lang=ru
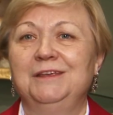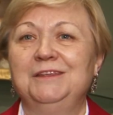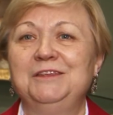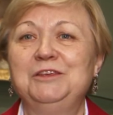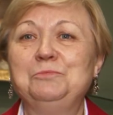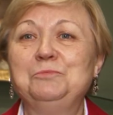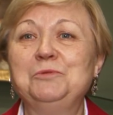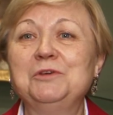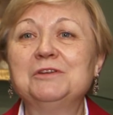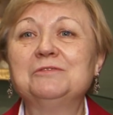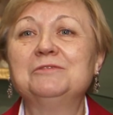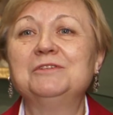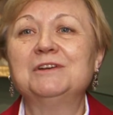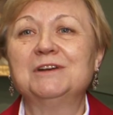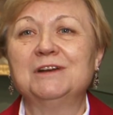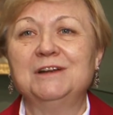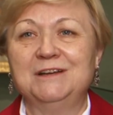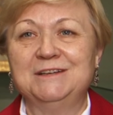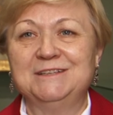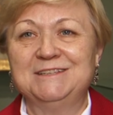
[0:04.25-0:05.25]
не первый
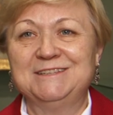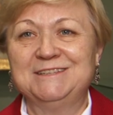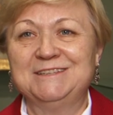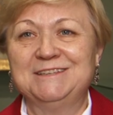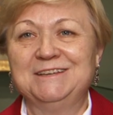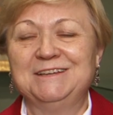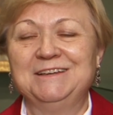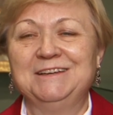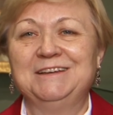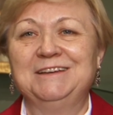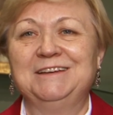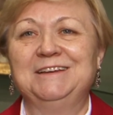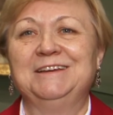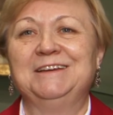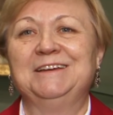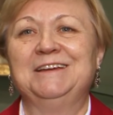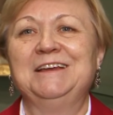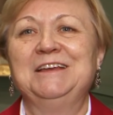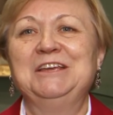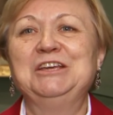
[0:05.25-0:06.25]
раз
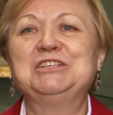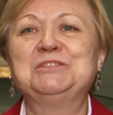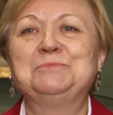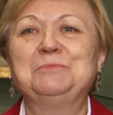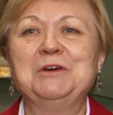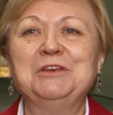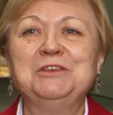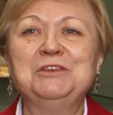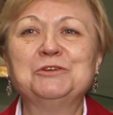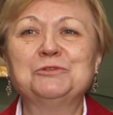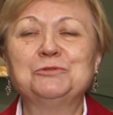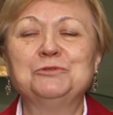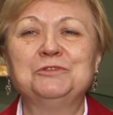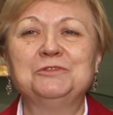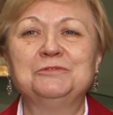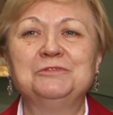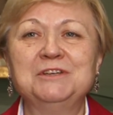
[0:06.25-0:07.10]
экспонирует